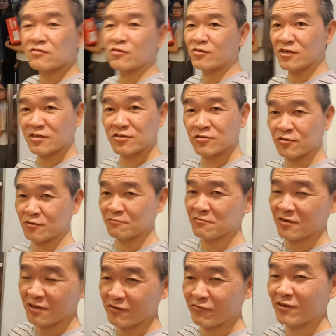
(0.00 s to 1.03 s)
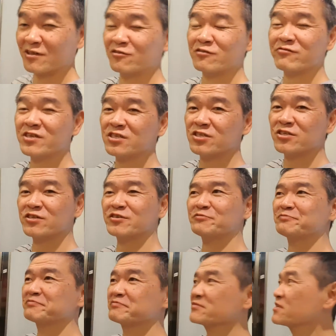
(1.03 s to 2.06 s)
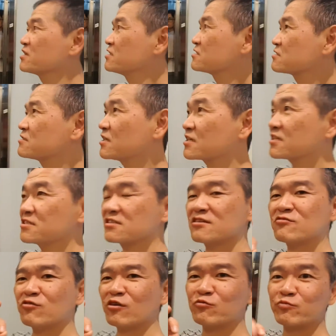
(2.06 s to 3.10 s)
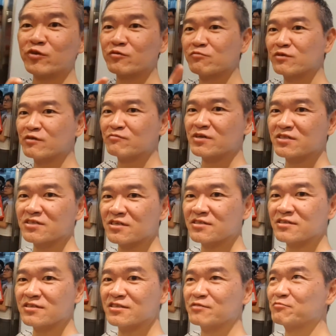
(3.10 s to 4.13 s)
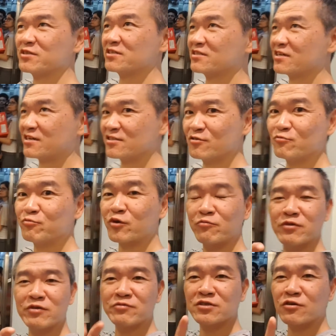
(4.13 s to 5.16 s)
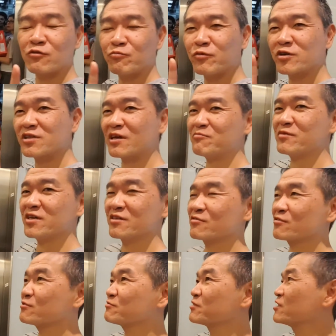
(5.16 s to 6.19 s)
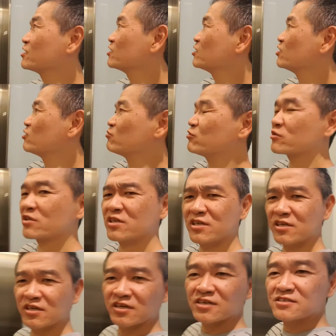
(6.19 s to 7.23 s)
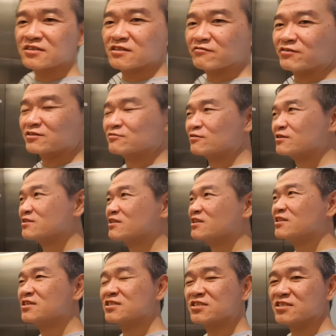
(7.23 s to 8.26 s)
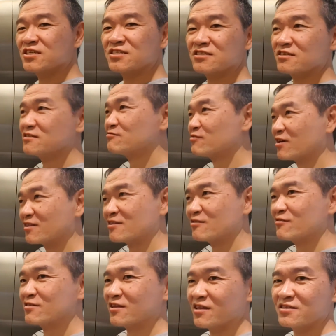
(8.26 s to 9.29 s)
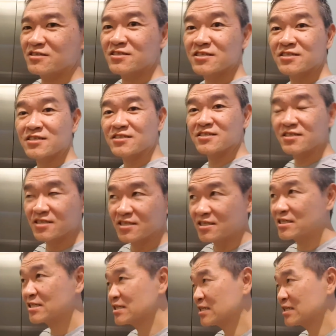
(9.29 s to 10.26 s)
Olha só, elevador bem cheio. Isso daqui já não é um problema de acessibilidade, é um problema de comportamento. Porque esse elevador inteligente, ele não é tão inteligente assim.